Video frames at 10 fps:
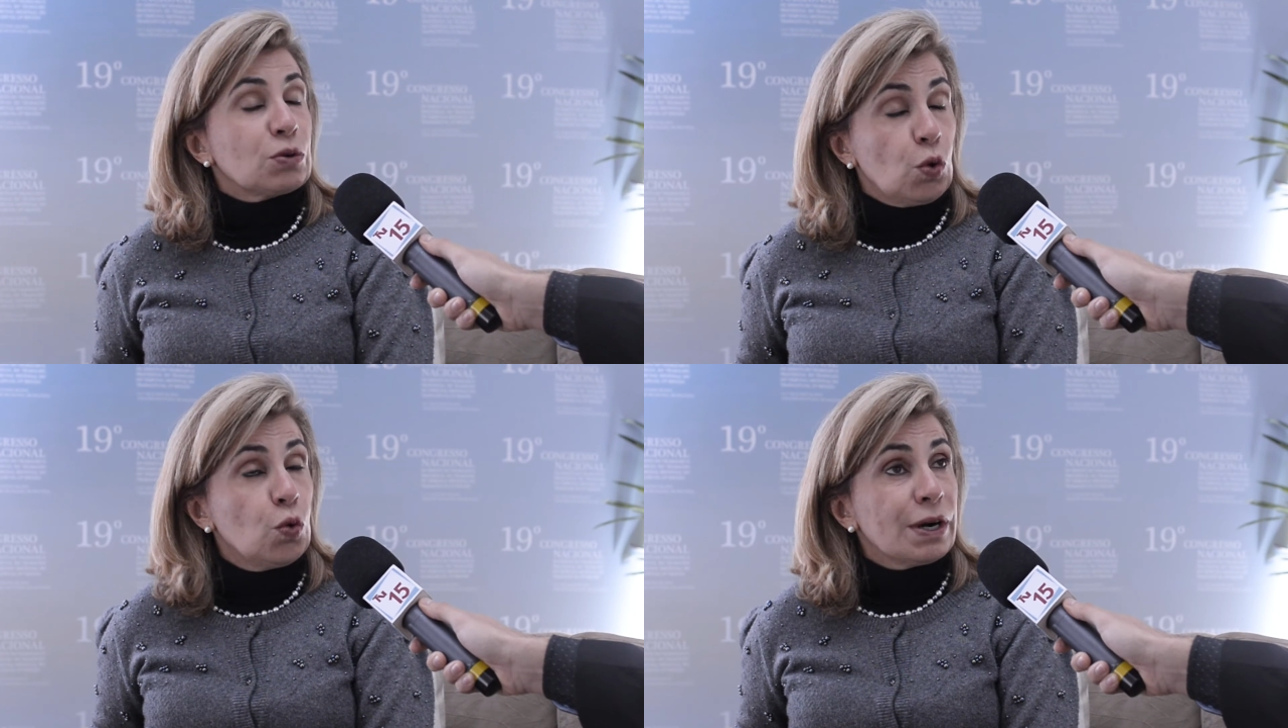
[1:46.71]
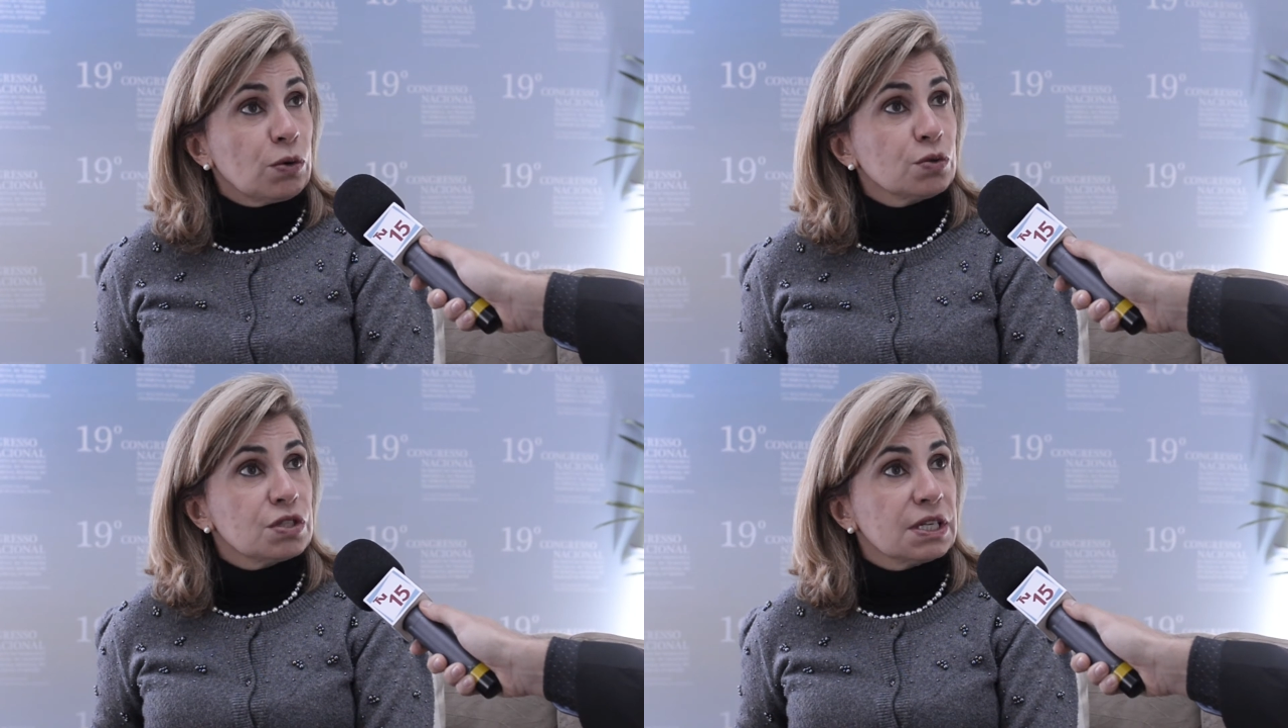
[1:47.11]
com a
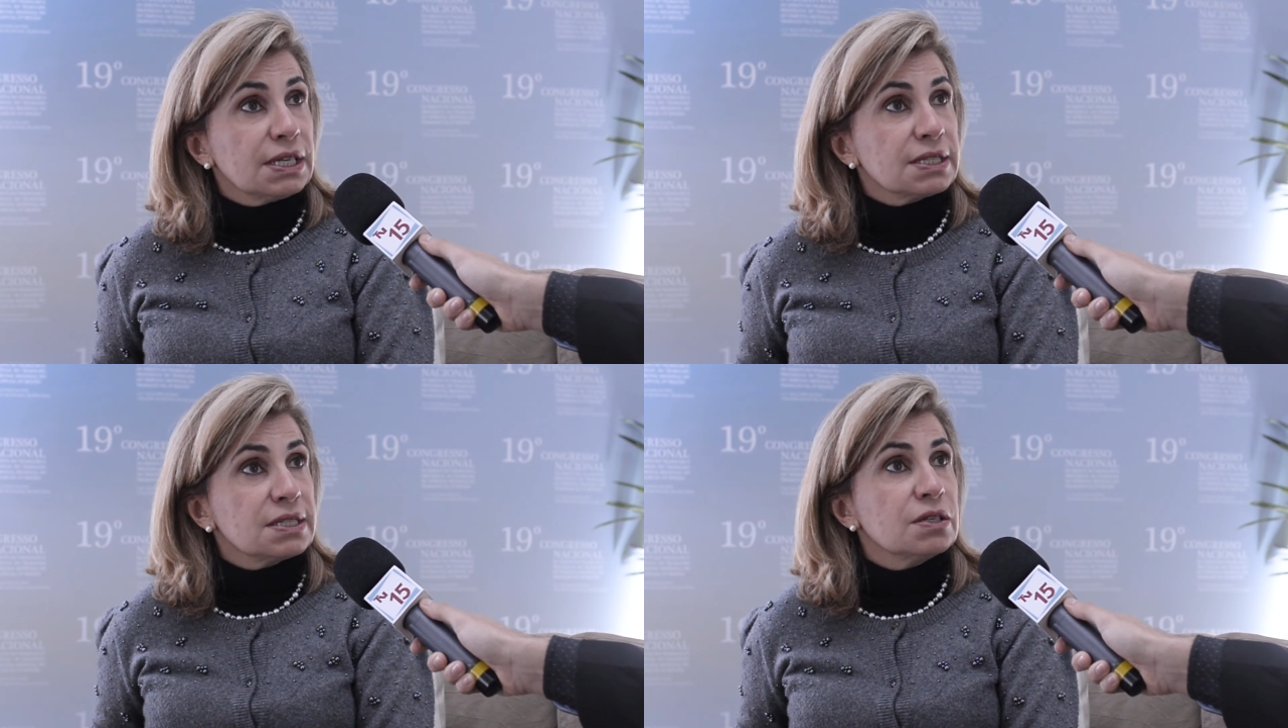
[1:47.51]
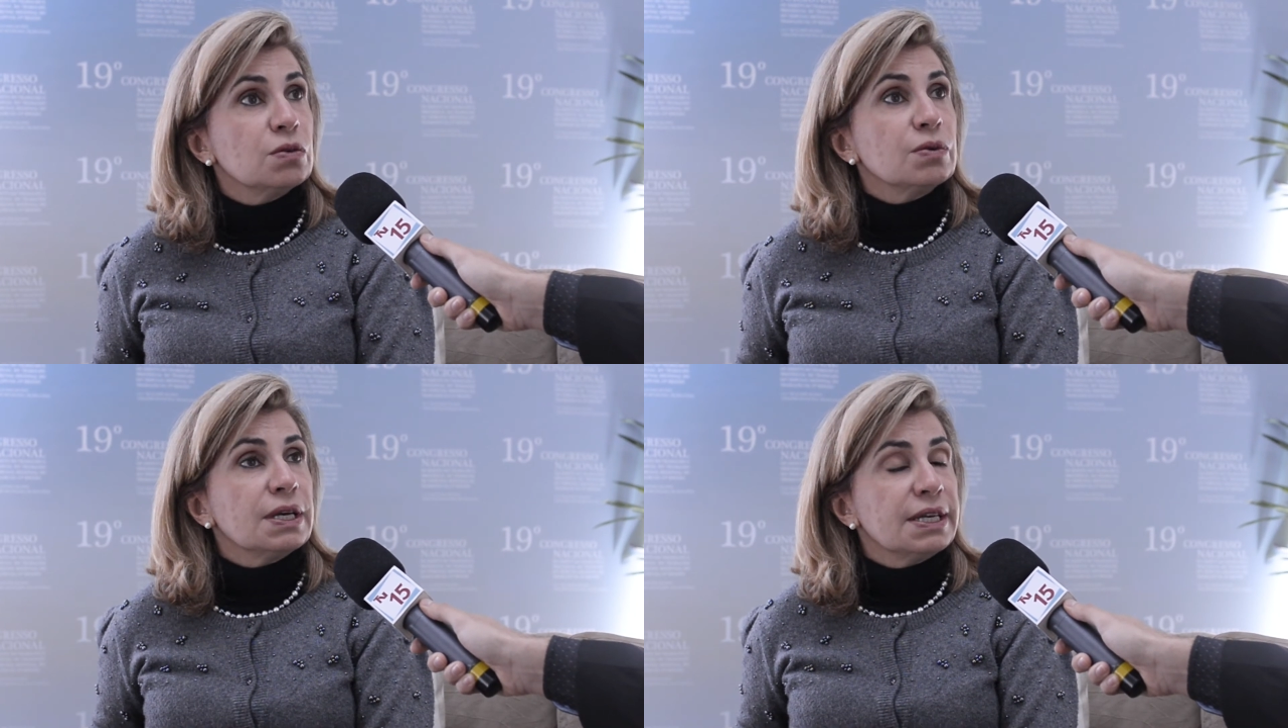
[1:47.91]

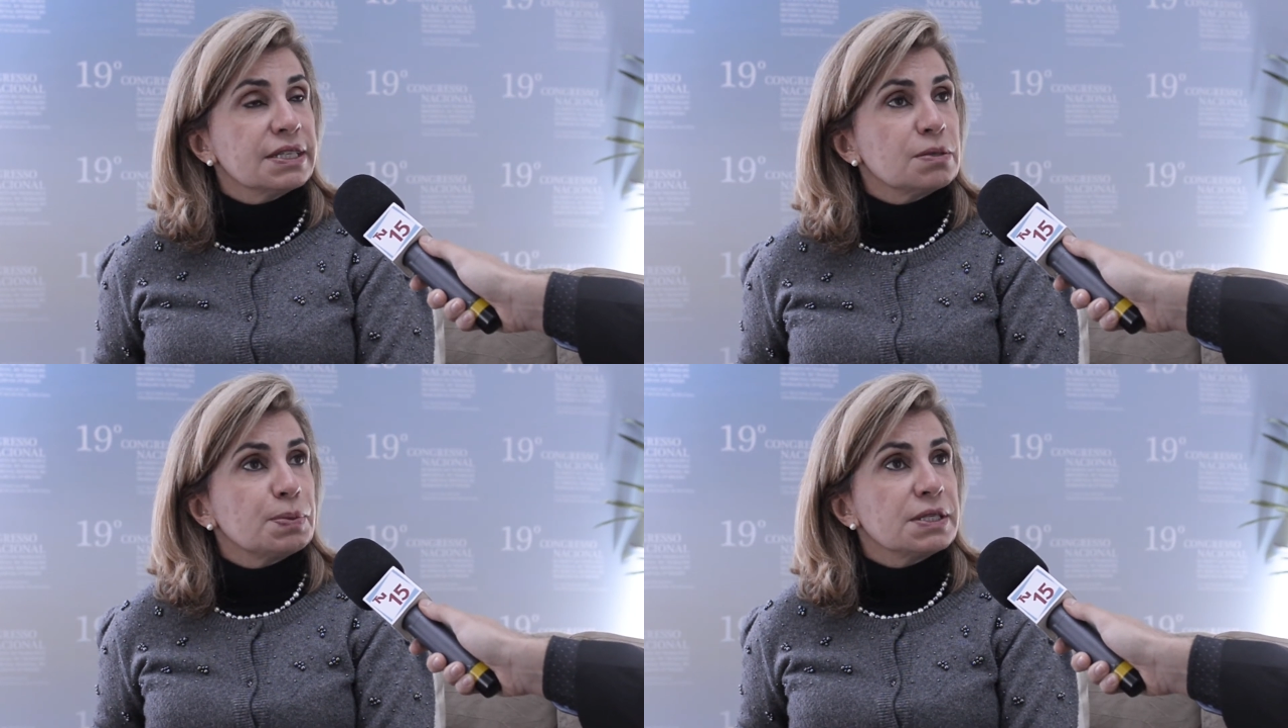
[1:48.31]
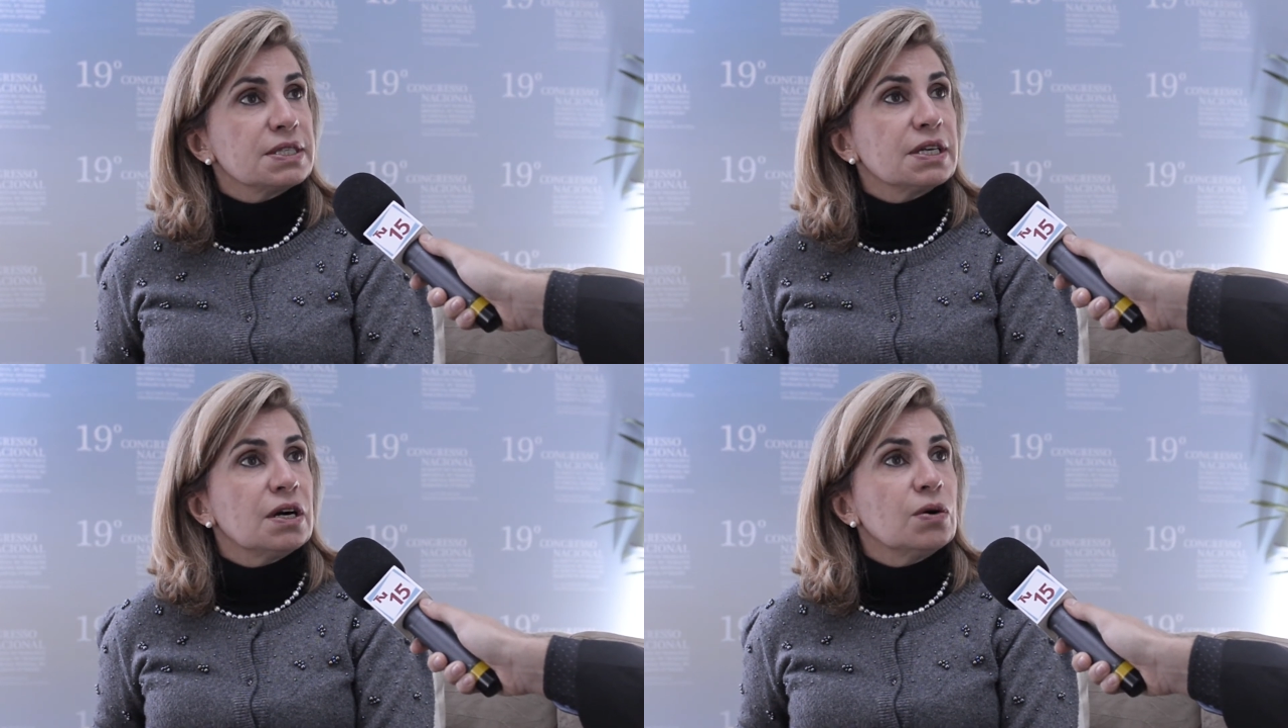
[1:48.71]
conciliação, em
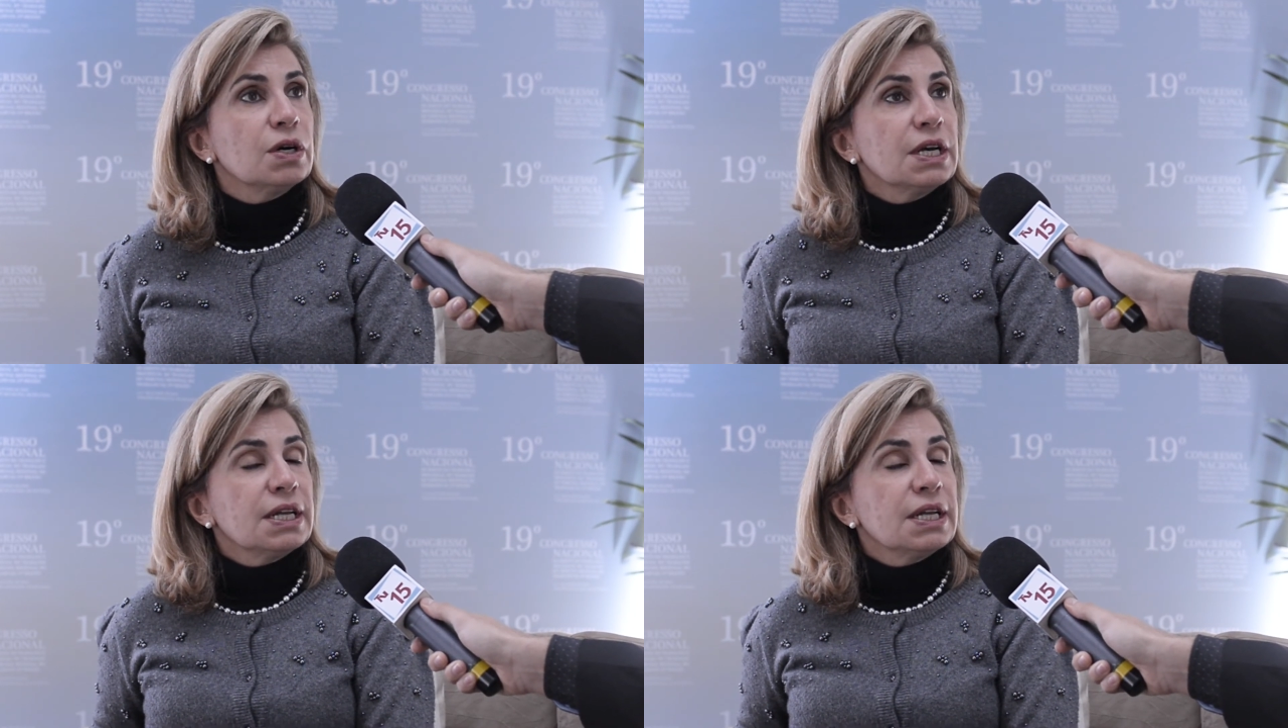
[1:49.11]
especial